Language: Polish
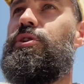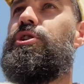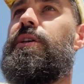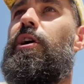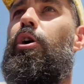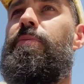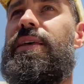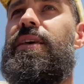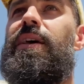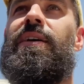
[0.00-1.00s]
że za obiad
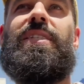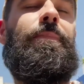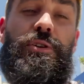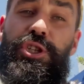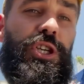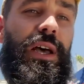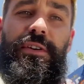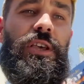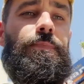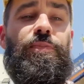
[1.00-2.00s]
zapłacicie nawet
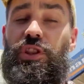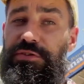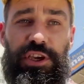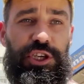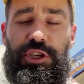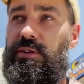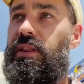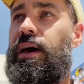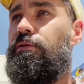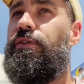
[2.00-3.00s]
200
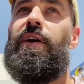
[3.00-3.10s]
dolarów